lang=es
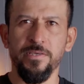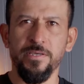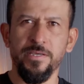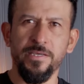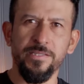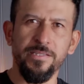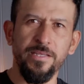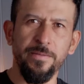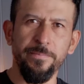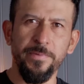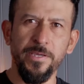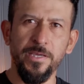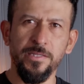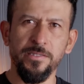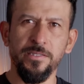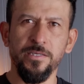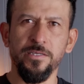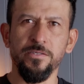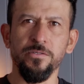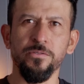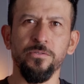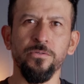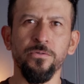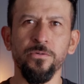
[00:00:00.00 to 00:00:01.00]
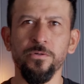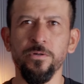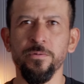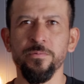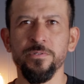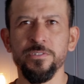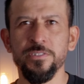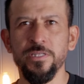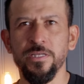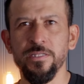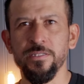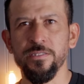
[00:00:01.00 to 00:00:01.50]
¿Qué tal mi gente de YouTube? ¿Cómo
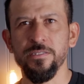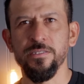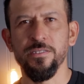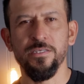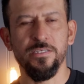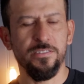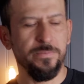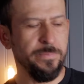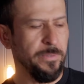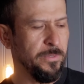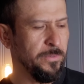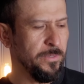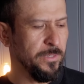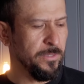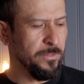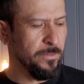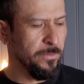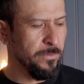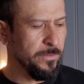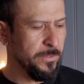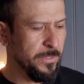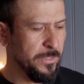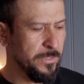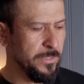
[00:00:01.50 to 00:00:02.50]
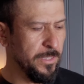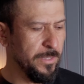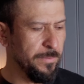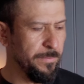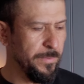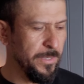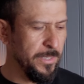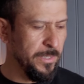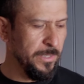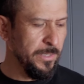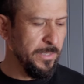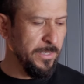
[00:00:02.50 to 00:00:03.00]
están? Espero que todos estén
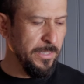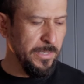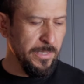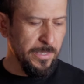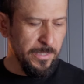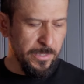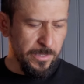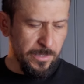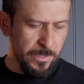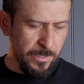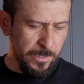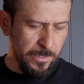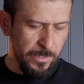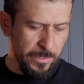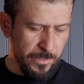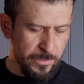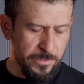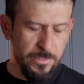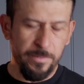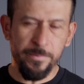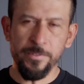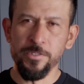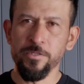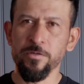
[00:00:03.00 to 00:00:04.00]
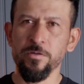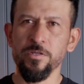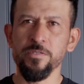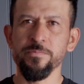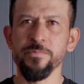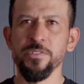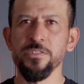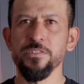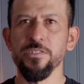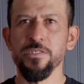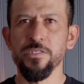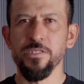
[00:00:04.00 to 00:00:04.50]
bien. En este video les
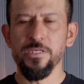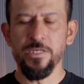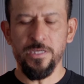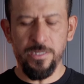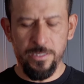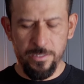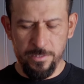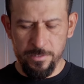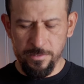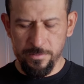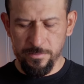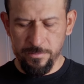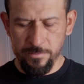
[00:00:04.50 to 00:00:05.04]
voy a enseñar